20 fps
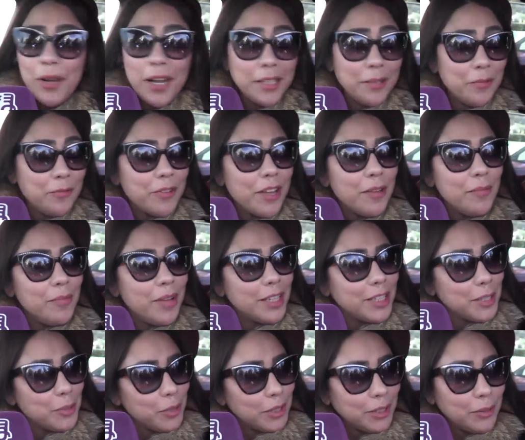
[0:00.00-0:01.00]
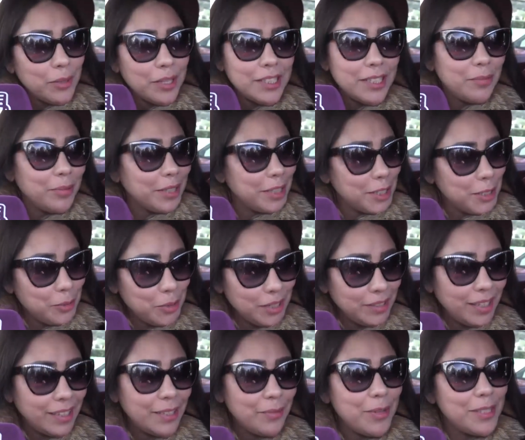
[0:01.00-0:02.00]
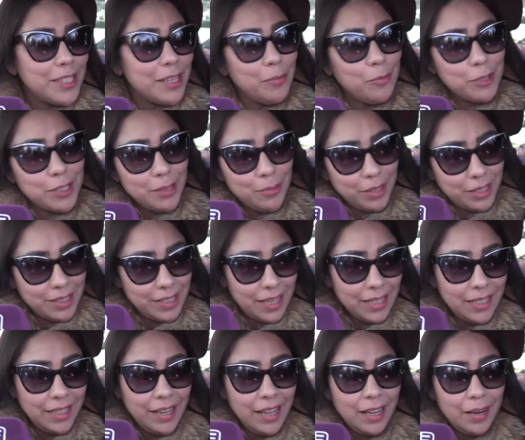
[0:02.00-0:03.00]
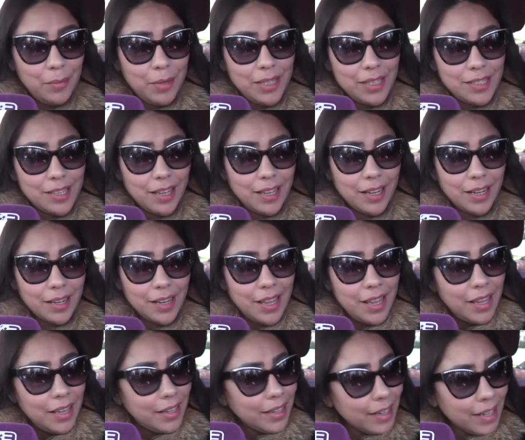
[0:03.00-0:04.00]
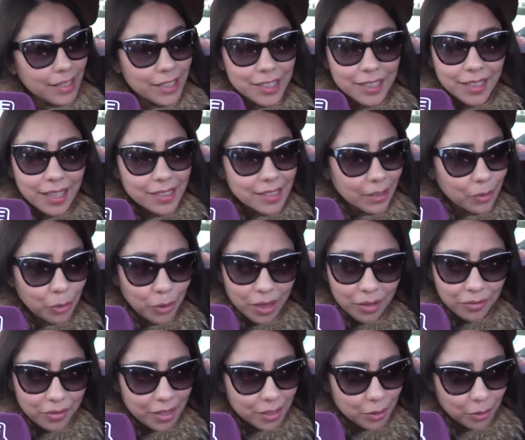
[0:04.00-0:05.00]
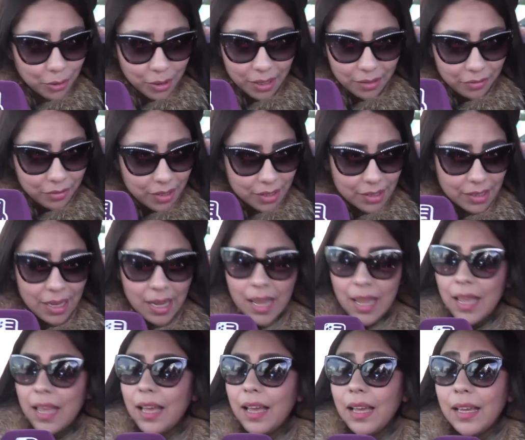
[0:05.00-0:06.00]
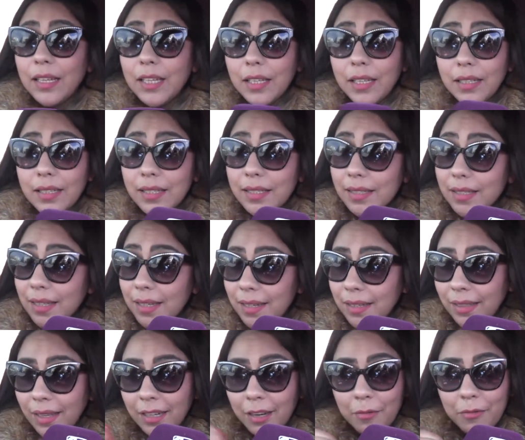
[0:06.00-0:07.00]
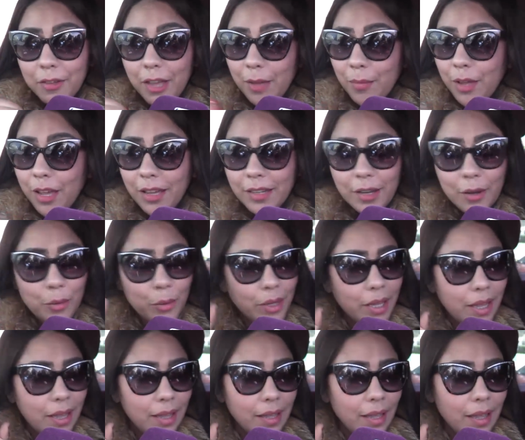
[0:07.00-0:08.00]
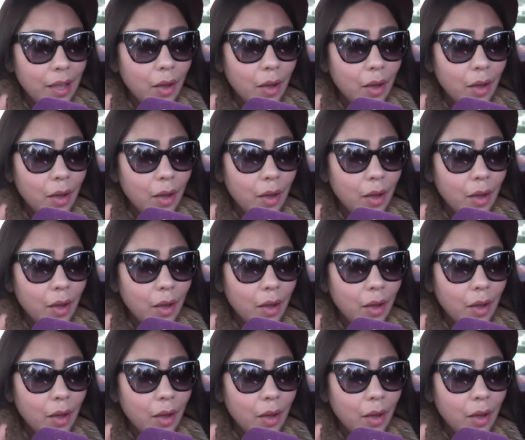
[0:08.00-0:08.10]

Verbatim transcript: واحد مفاهم مع شي وحده ولا تيبغي شي وحده دابا تم مسلم كتصحل لي امل صقر راه هادشي راه خرافات خرافات آه، السيد انا مفاهمه انا وياه